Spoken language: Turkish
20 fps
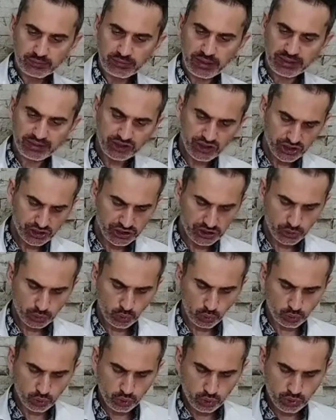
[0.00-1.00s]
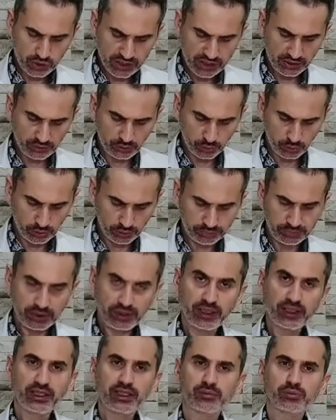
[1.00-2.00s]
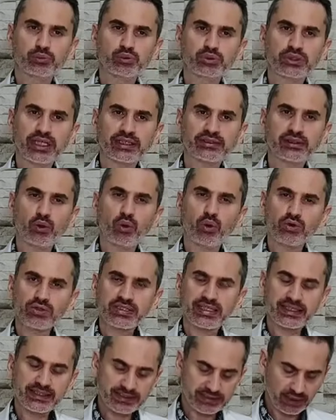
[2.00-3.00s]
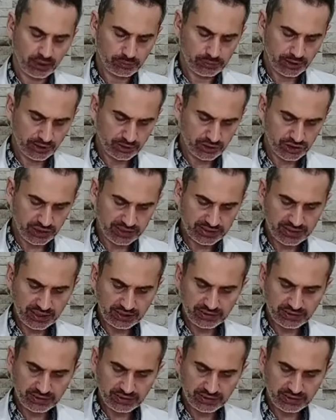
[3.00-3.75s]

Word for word: Ben kişniş kokusunu seviyorum. Bundan da 18 damla alacağız.